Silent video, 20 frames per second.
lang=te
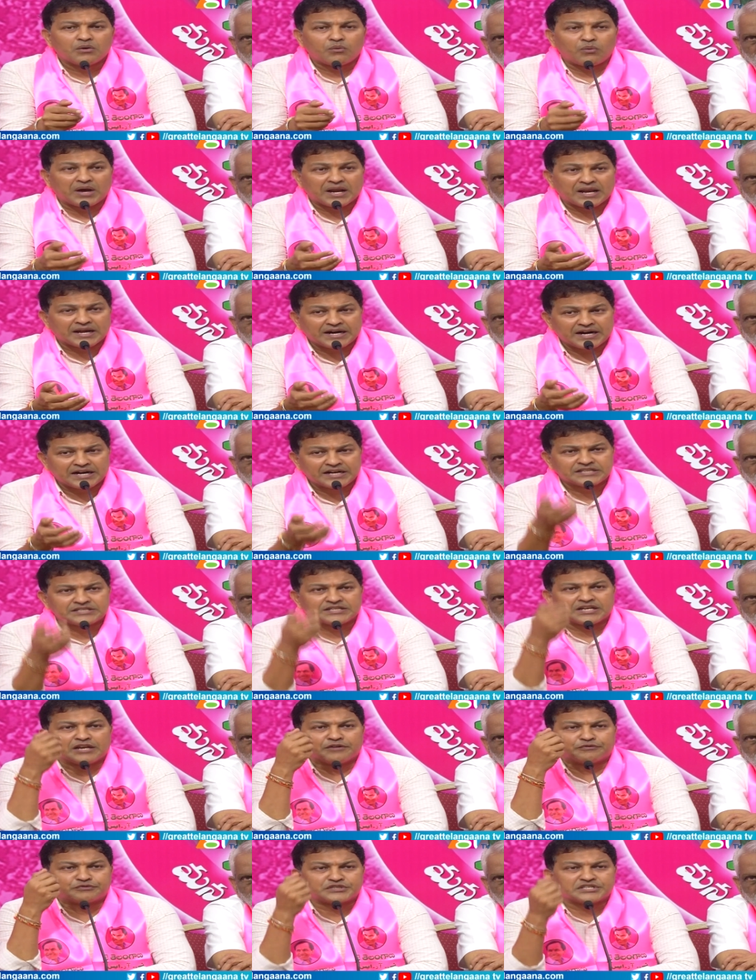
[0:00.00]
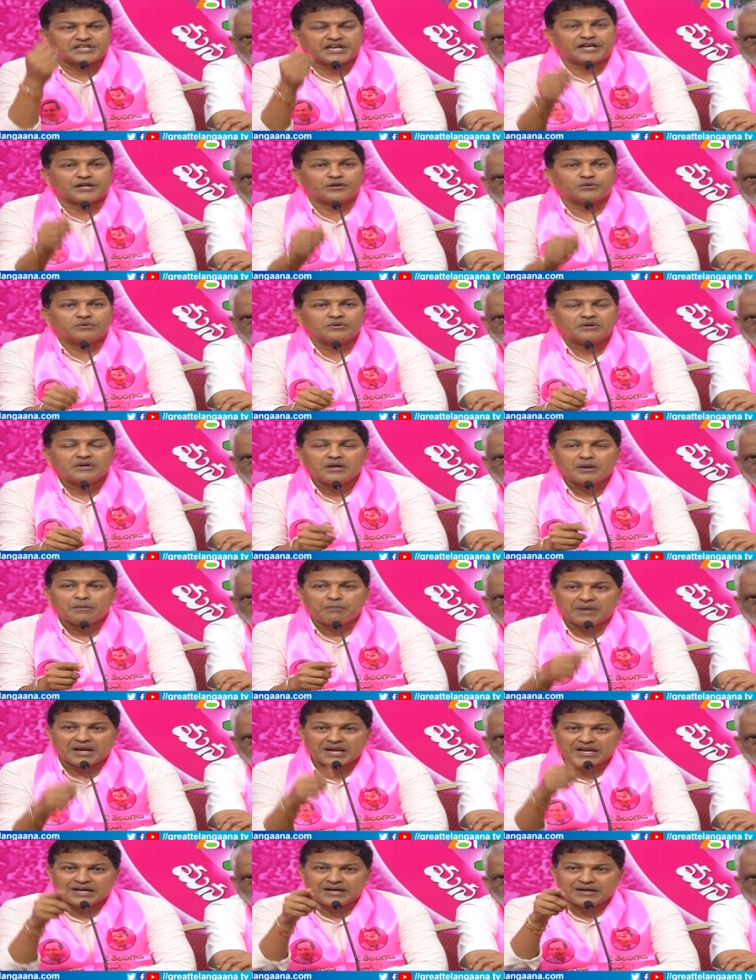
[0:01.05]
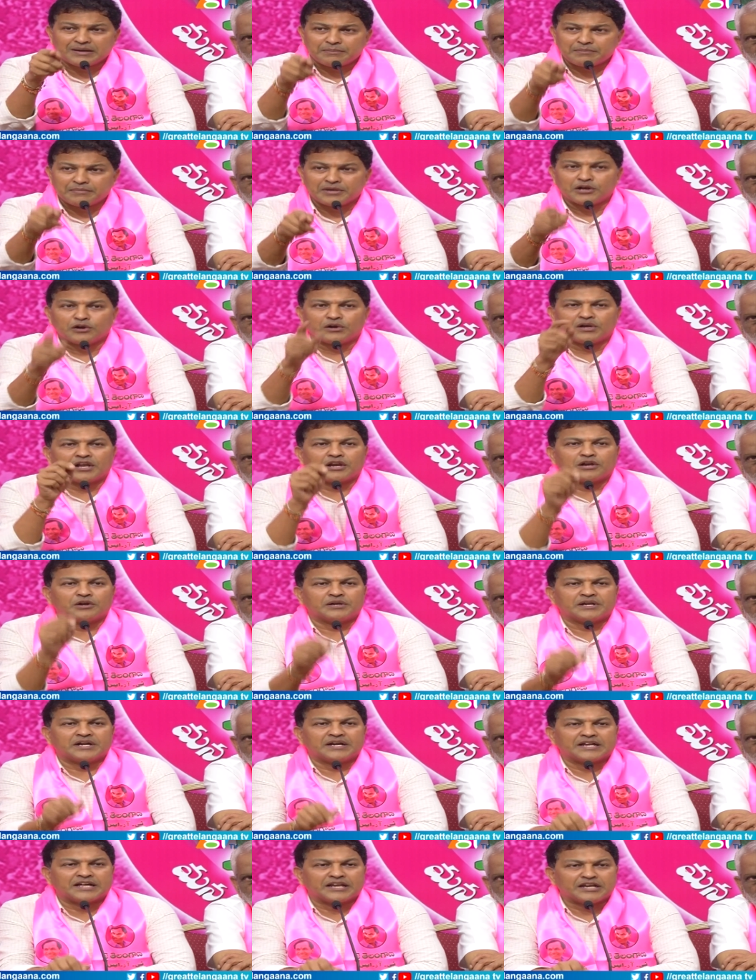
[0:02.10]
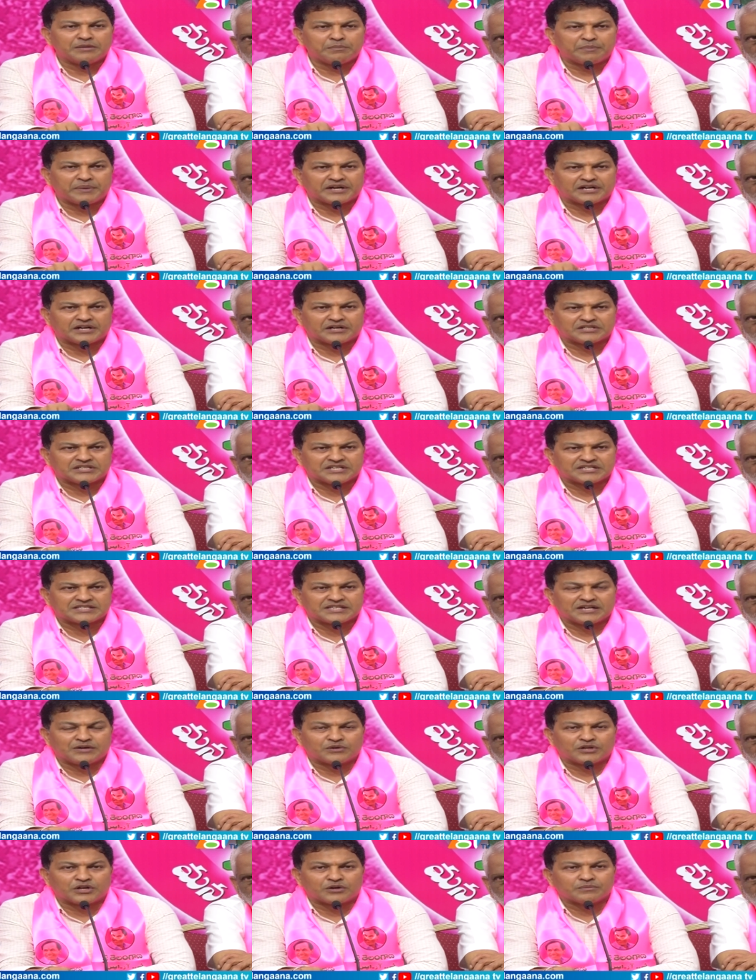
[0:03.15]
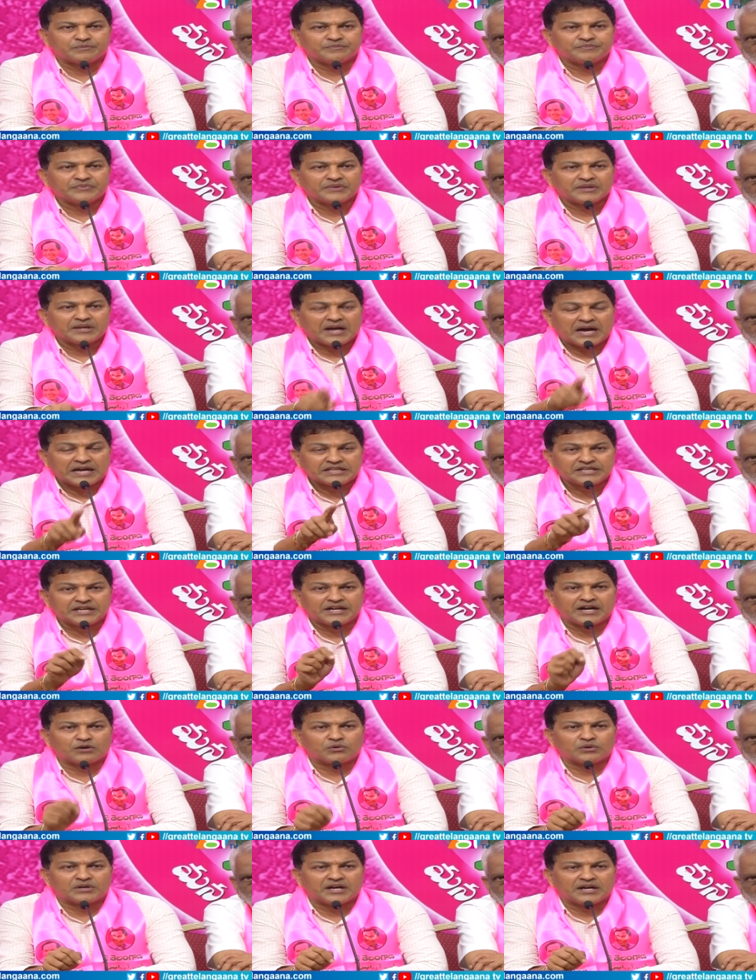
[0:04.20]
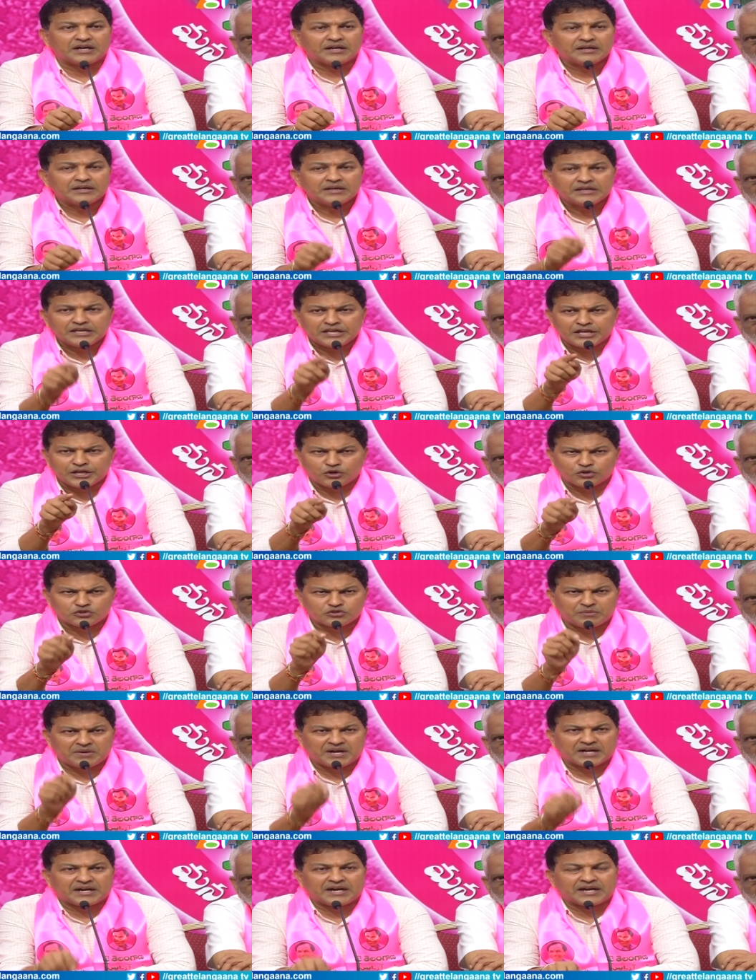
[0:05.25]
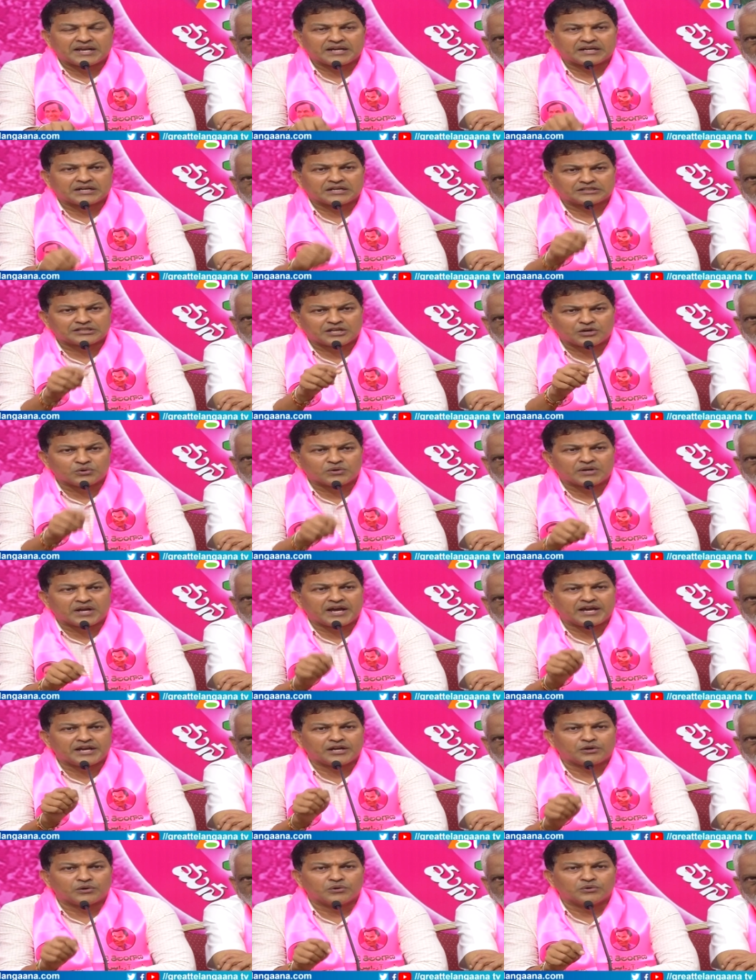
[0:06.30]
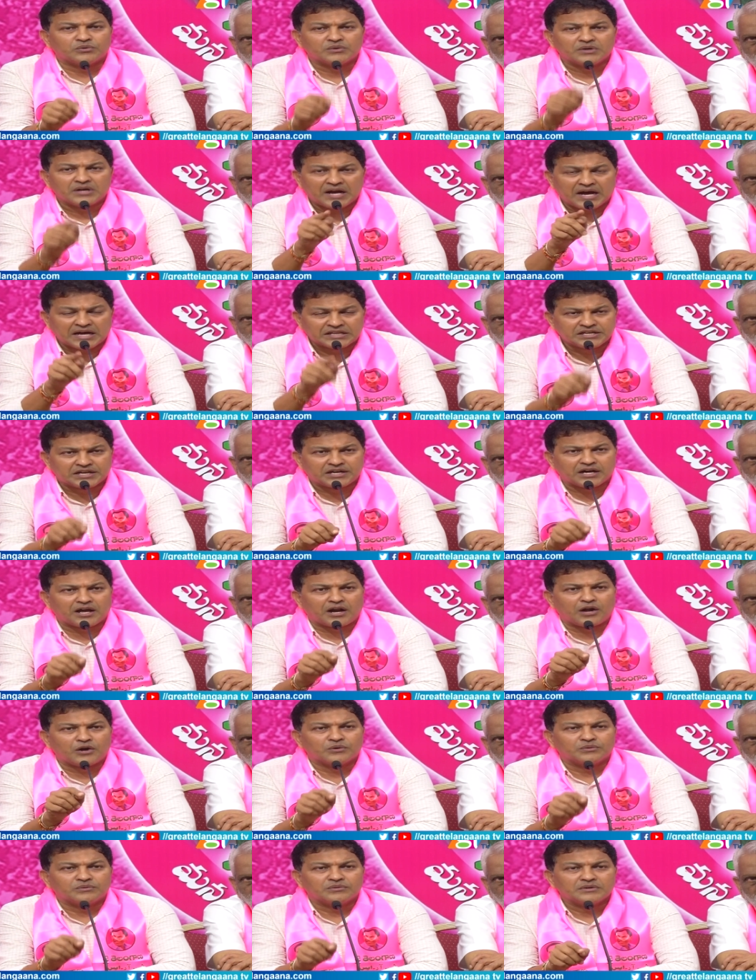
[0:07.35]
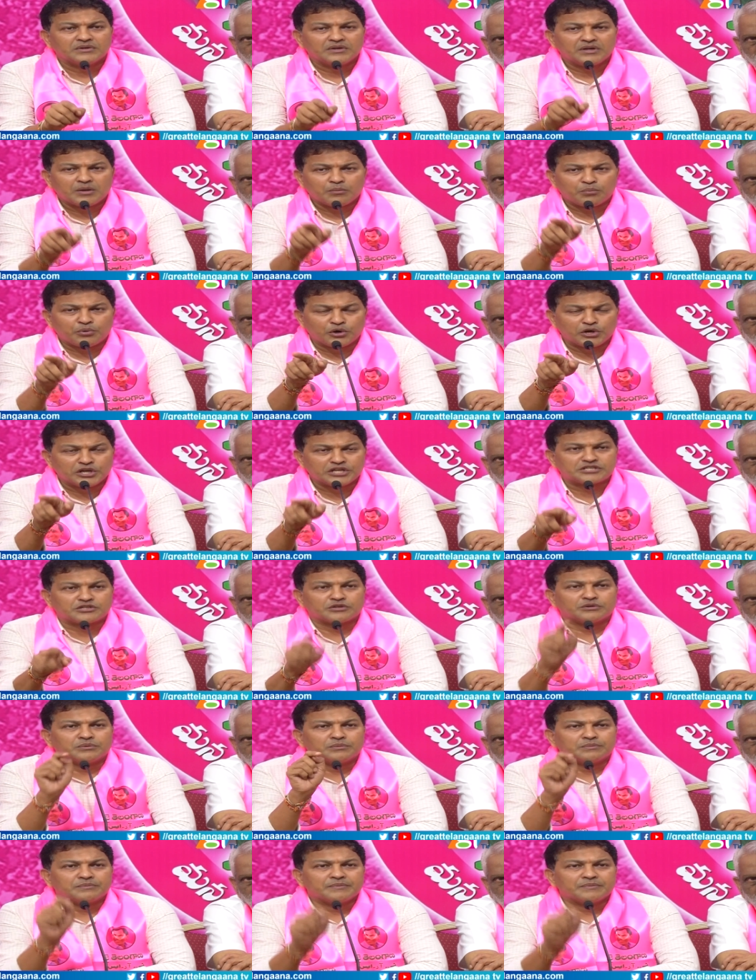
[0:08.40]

వాళ్ళ కానించి లిఫ్ట్ చేయరు మళ్ళా మిల్లులలో నిండా నింపేటట్టు చేస్తూ ఉన్నారు అది కాకుండా ఈరోజు మా కార్యకర్తలు నాయకులు అధికారులు పోలీసు